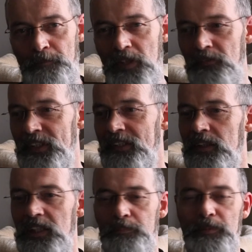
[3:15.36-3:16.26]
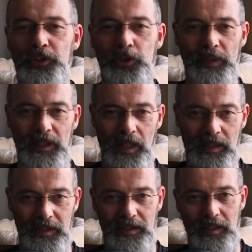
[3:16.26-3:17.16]
Da wird nicht mehr drüber
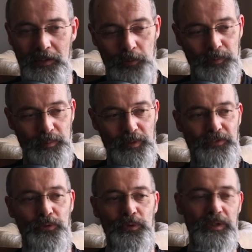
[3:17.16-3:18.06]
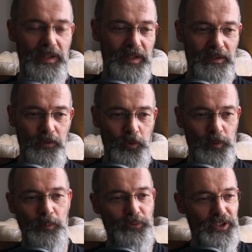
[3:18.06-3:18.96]
nachgedacht, ob die Person dir
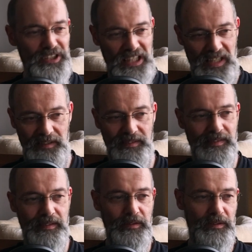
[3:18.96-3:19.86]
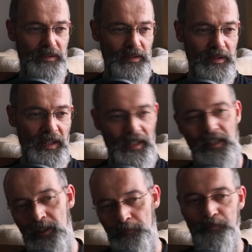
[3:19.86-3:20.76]
gegenüber, ob du die kennst und äh,
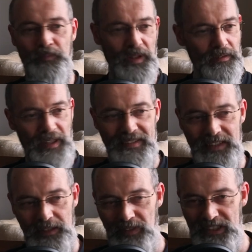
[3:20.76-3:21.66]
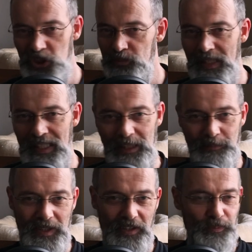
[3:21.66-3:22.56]
weiß ich nicht, was schon mal
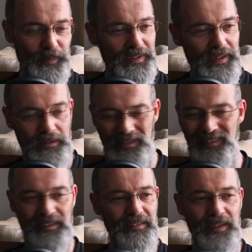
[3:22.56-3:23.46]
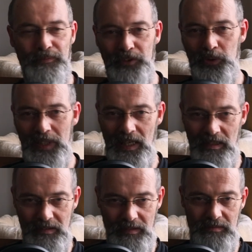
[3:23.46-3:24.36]
erlebt hast mit der. Also es ist einfach nur
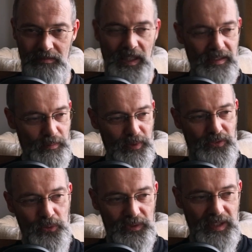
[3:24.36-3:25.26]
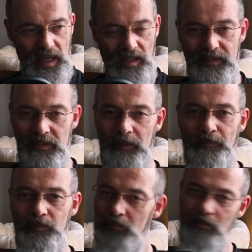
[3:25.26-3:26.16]
Geld. Also Personen Geld.
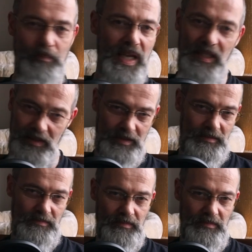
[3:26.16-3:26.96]
Mehr nicht.